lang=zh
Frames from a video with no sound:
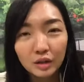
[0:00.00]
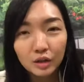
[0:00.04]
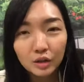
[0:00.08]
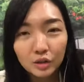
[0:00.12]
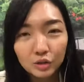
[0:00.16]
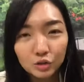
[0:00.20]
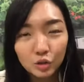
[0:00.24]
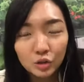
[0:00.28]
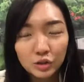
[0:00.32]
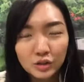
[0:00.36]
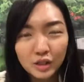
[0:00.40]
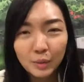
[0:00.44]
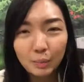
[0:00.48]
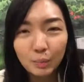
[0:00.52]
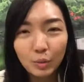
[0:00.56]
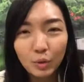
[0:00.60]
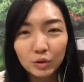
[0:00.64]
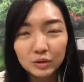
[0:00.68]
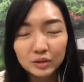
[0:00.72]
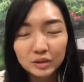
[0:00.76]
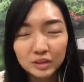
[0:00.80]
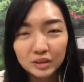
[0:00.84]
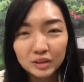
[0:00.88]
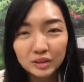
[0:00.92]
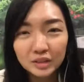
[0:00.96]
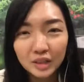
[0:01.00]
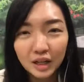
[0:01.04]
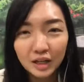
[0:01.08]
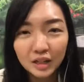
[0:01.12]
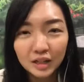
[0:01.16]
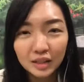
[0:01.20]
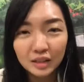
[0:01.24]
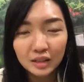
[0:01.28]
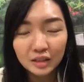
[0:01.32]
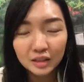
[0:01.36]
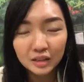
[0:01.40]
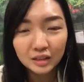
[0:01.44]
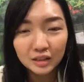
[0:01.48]
所以在博士在
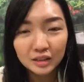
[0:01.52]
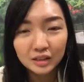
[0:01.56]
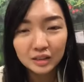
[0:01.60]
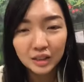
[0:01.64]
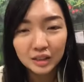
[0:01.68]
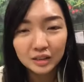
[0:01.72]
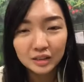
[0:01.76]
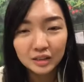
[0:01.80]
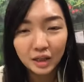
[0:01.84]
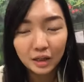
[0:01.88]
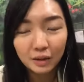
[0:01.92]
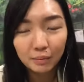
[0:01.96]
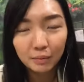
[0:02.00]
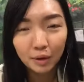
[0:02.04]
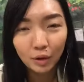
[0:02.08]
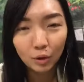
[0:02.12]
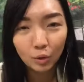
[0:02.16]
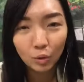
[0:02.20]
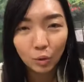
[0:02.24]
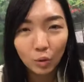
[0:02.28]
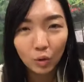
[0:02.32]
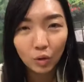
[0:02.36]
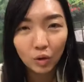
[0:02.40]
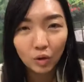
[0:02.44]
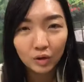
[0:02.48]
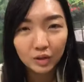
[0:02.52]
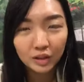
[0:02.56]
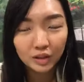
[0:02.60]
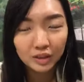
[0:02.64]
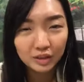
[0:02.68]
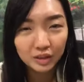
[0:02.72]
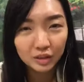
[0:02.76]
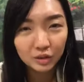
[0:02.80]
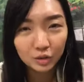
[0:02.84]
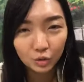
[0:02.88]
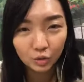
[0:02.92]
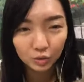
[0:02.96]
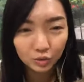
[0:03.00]
以前在美国已经
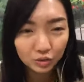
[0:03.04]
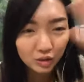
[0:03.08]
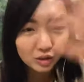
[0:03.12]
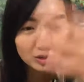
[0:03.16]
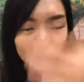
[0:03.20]
有